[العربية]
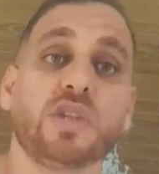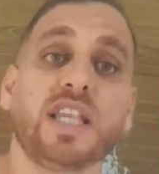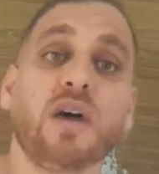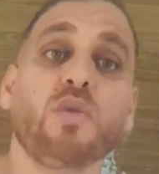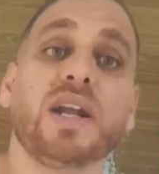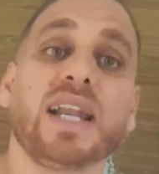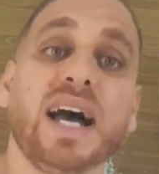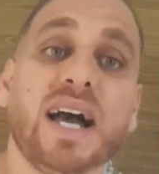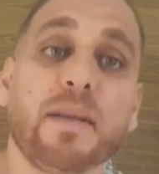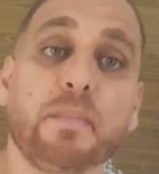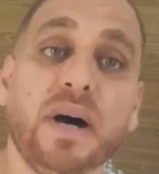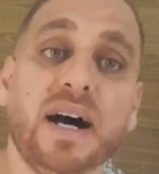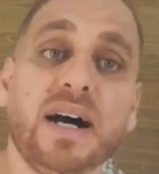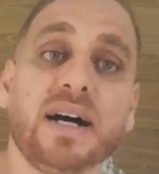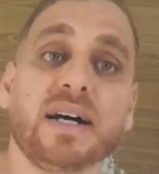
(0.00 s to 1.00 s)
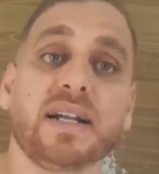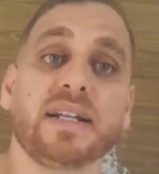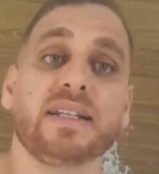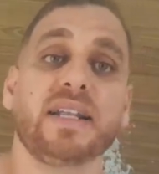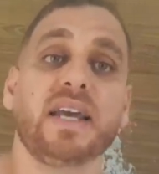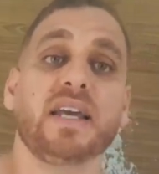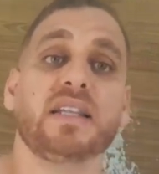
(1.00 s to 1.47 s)
توا الاخبار
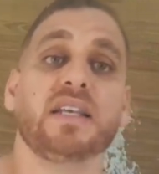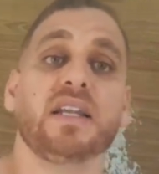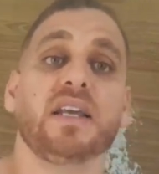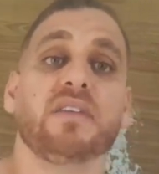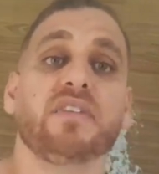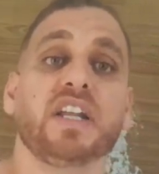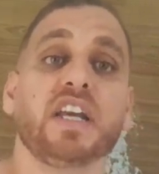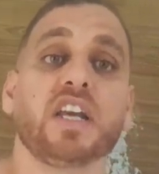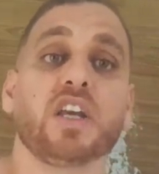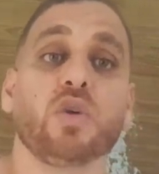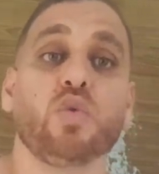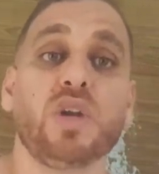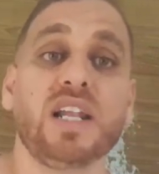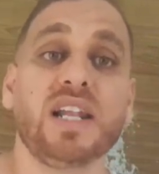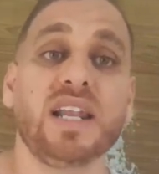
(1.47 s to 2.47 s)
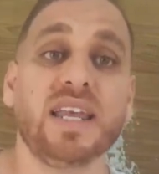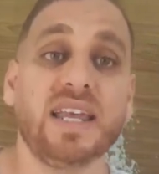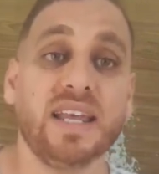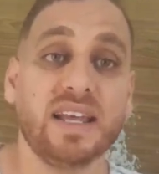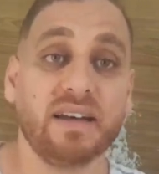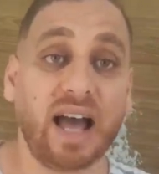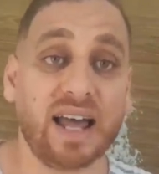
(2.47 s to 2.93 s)
النادي الافريقي
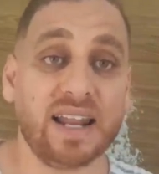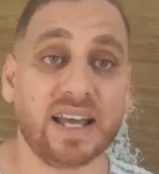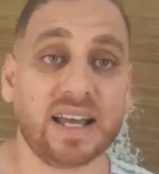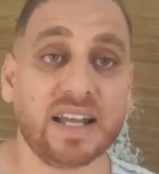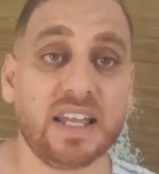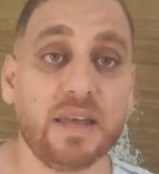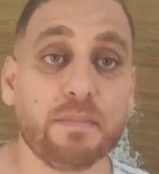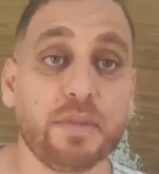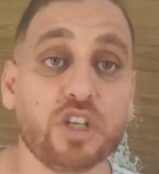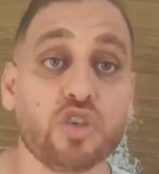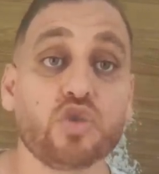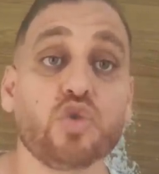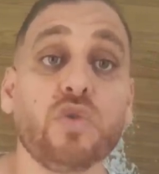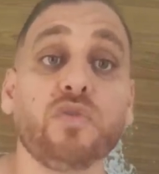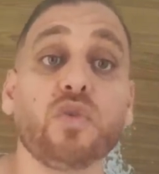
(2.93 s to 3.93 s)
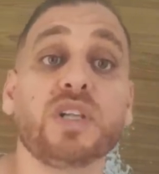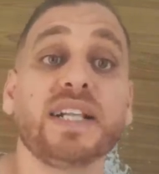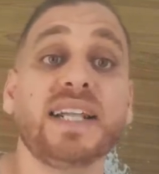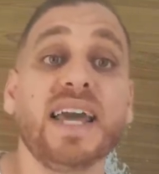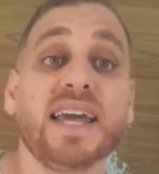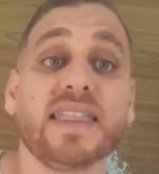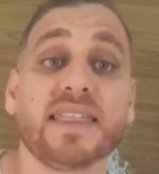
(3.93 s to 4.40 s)
واللي على قريب باش نشوفوا
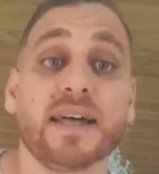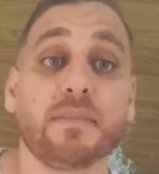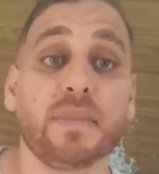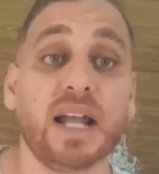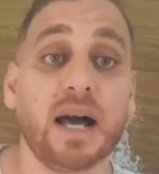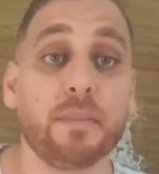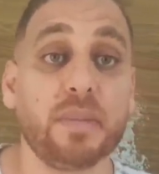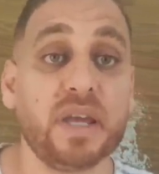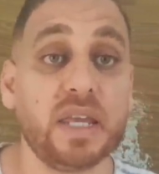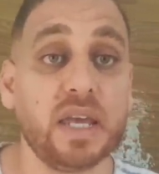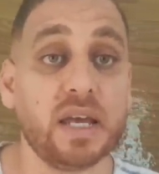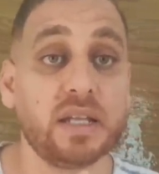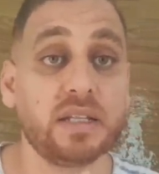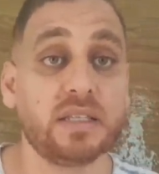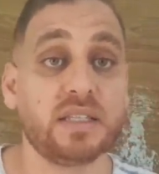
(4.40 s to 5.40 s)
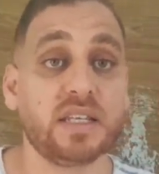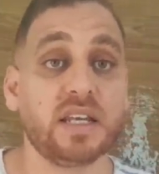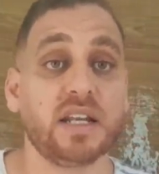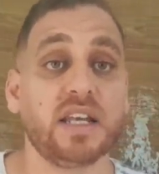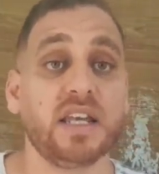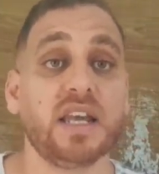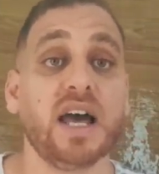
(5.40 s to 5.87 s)
ثلاثه ملاعبيه
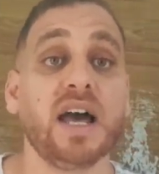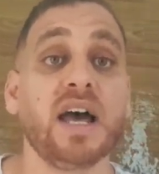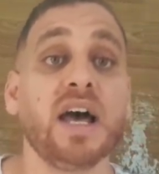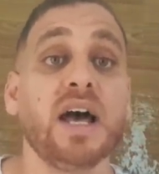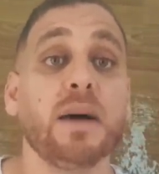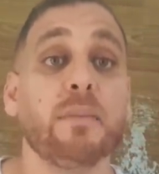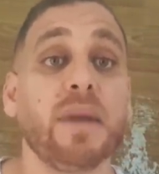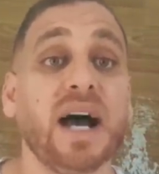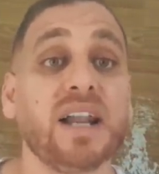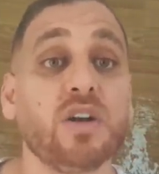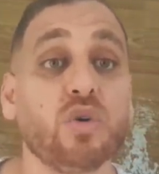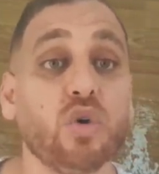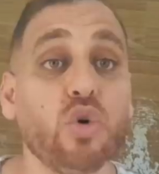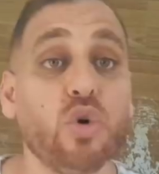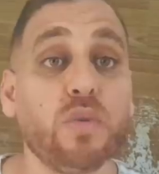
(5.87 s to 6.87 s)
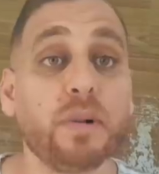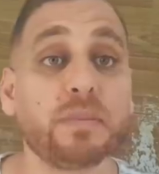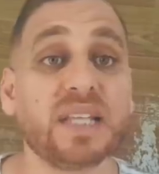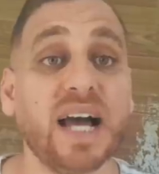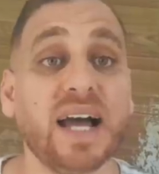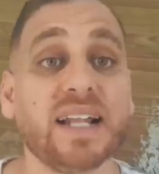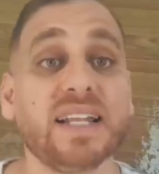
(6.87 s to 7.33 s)
جزيريه مع الجروب
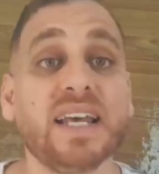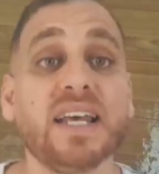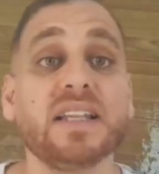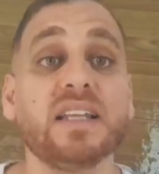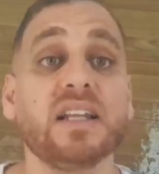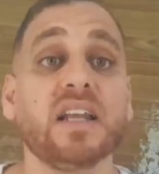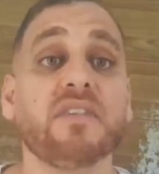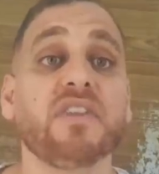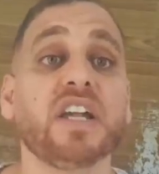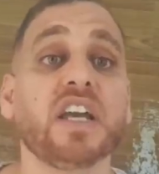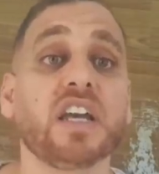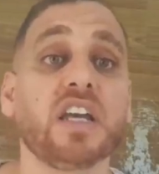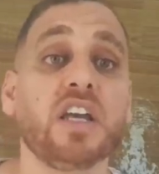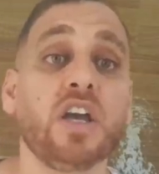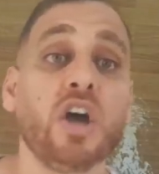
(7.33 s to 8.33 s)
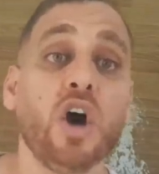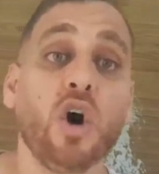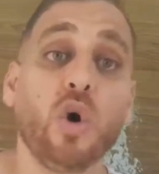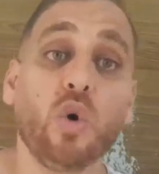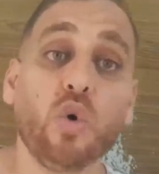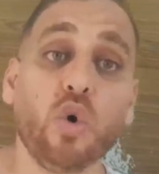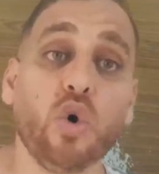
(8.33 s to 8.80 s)
نتاع النادي الافريقي
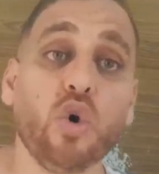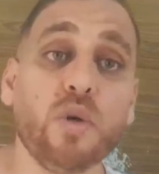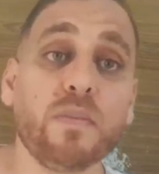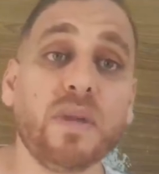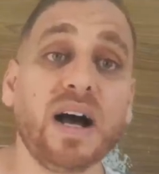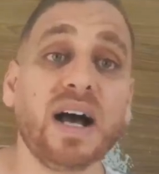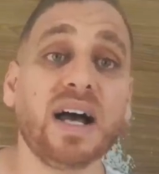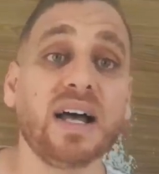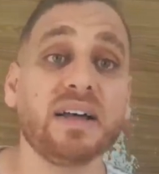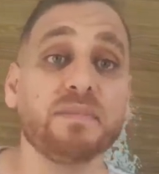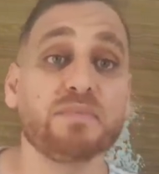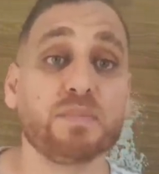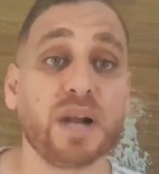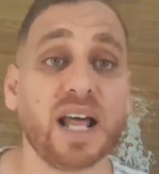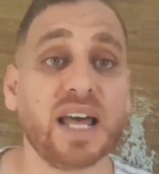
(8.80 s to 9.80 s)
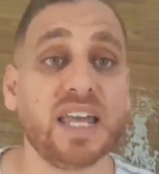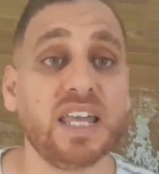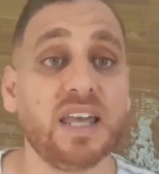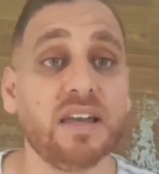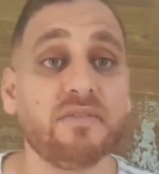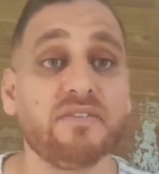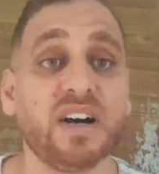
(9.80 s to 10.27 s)
وهما
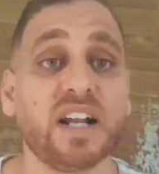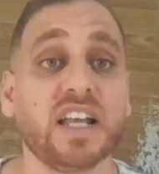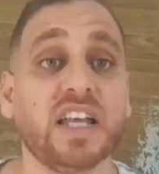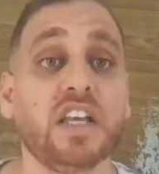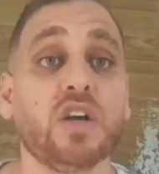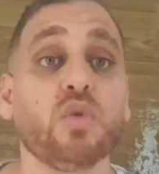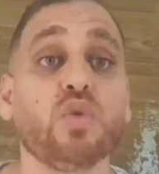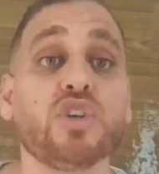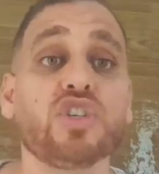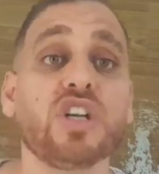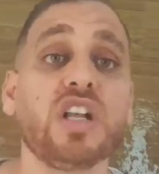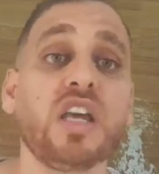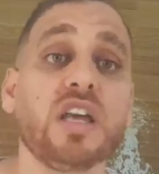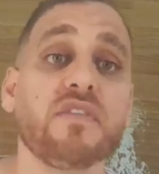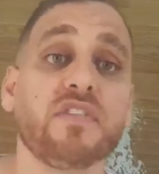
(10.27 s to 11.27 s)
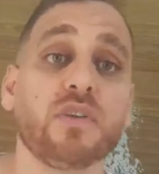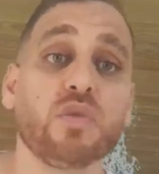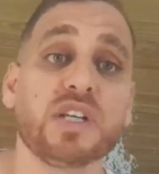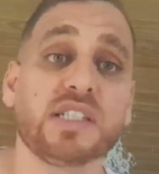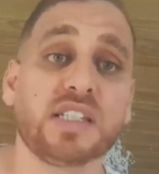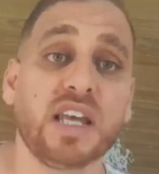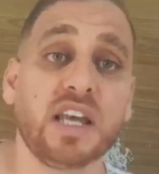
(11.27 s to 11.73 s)
ابراهيم فرحي وشريف
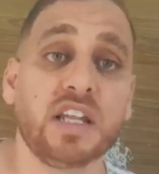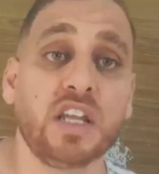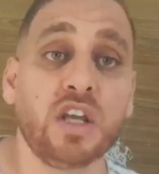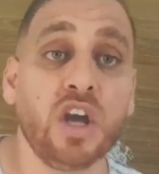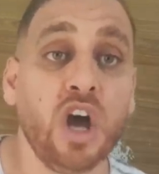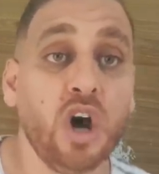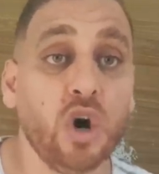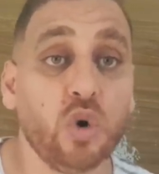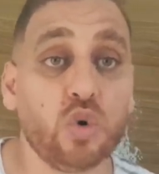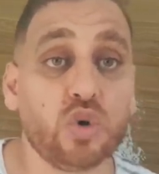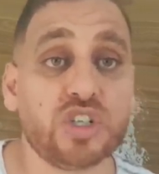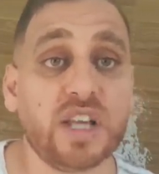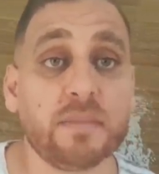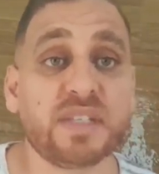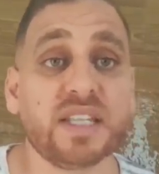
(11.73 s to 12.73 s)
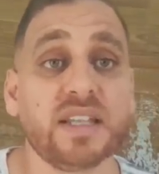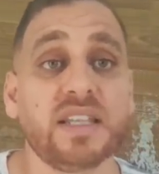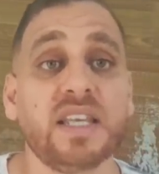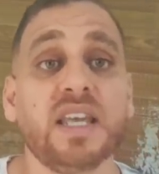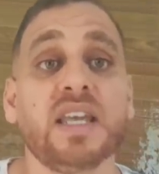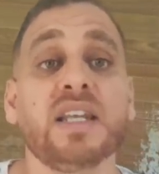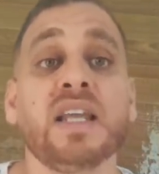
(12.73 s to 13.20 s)
الوزاني وشمس
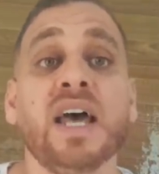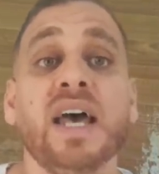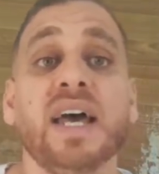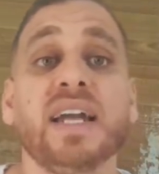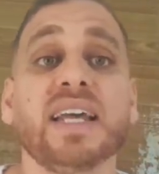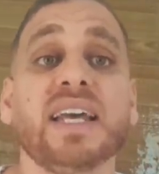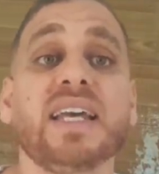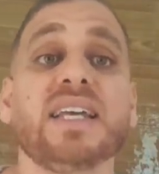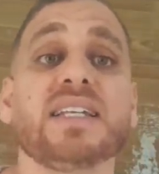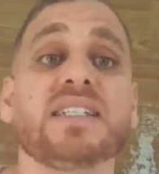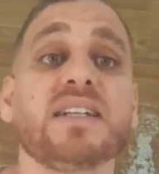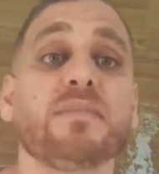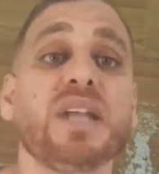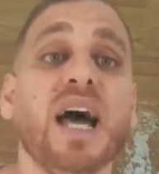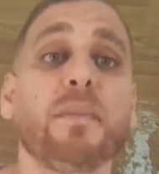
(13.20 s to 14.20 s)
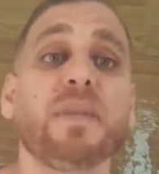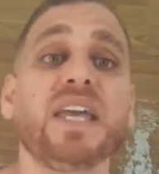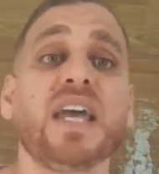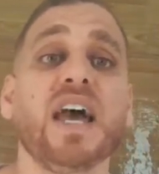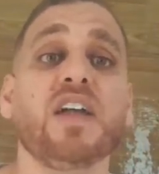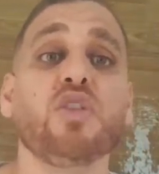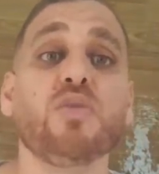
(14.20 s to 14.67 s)
الدين نغيز
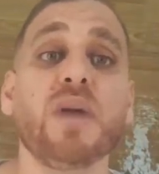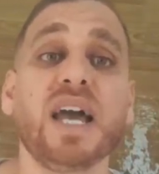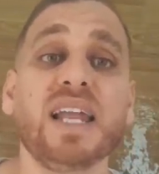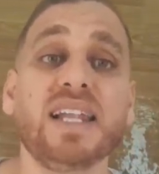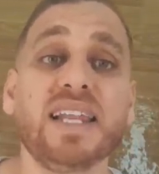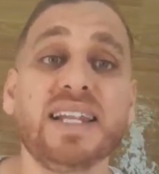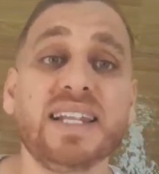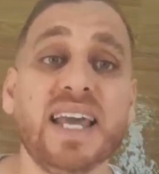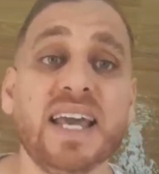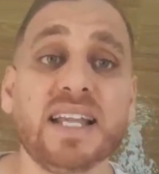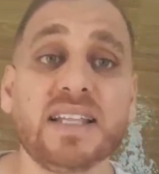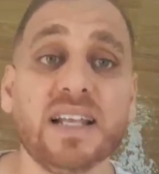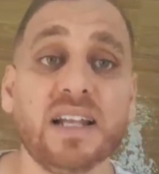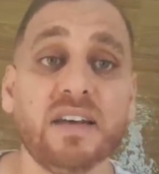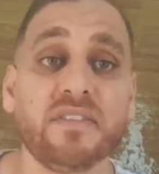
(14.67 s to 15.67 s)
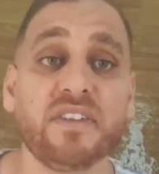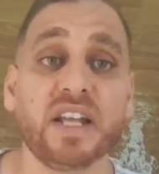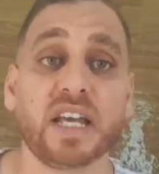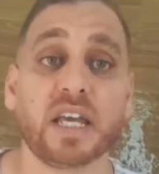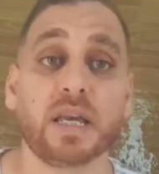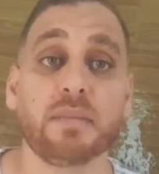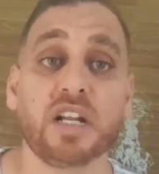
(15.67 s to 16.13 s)
الملاعبيه هذوما اللي النادي
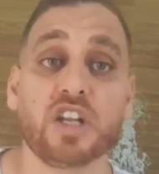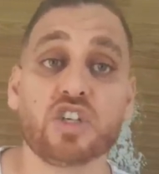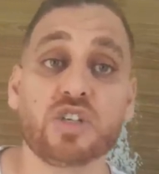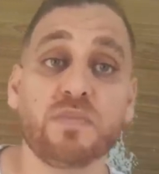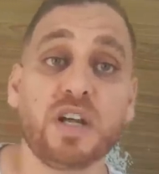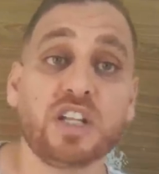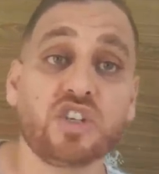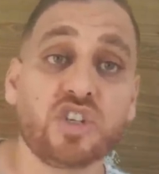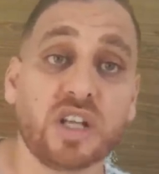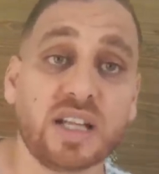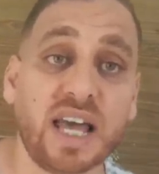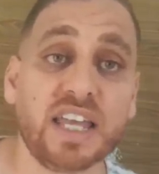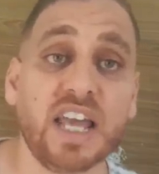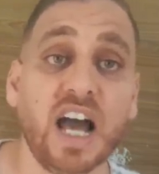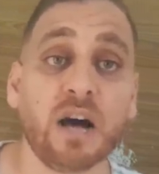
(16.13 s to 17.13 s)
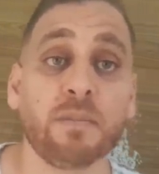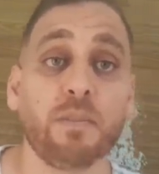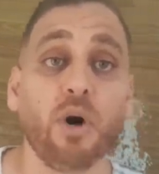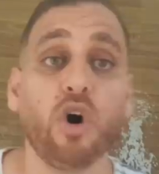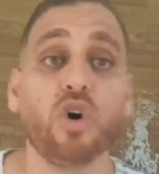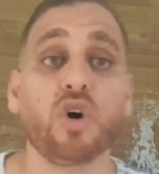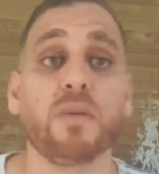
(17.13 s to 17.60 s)
الافريقي ما نجمتش تهيئهم
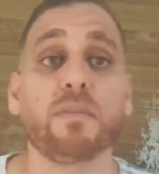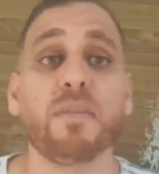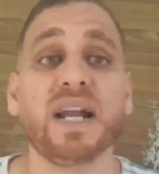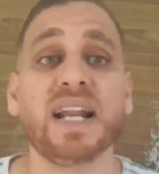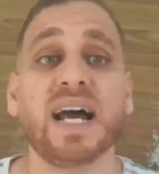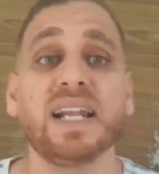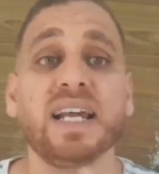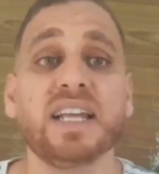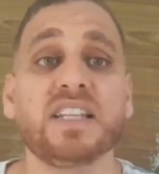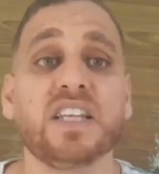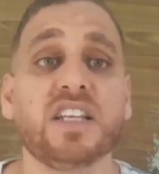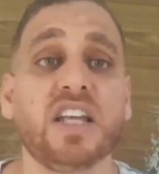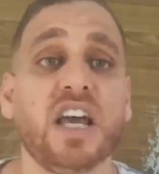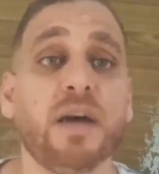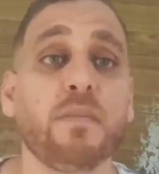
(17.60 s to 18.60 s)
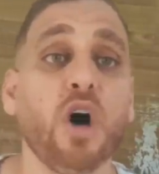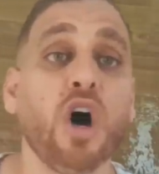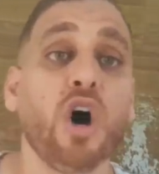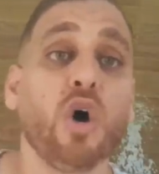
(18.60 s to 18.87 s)
بحكم منع الانتداب